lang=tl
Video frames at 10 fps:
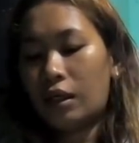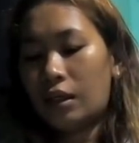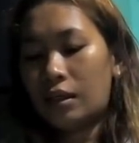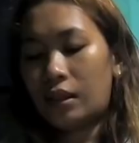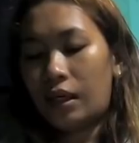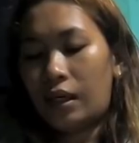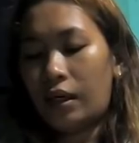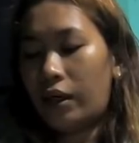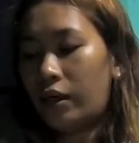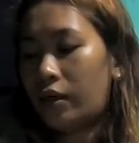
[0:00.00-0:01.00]
sa
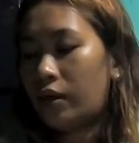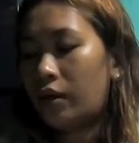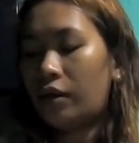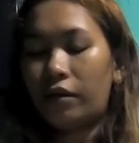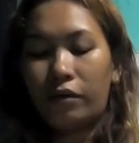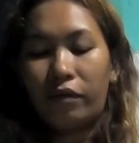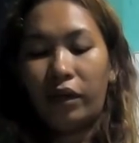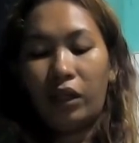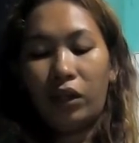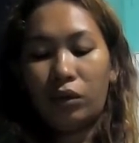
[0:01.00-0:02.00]

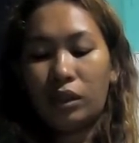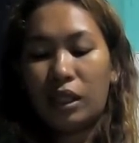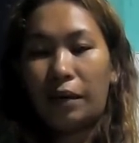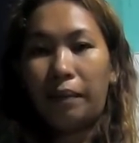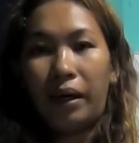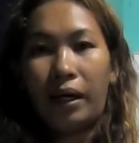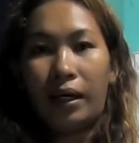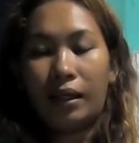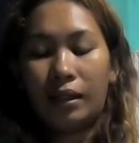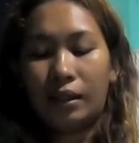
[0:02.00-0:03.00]
videos namin.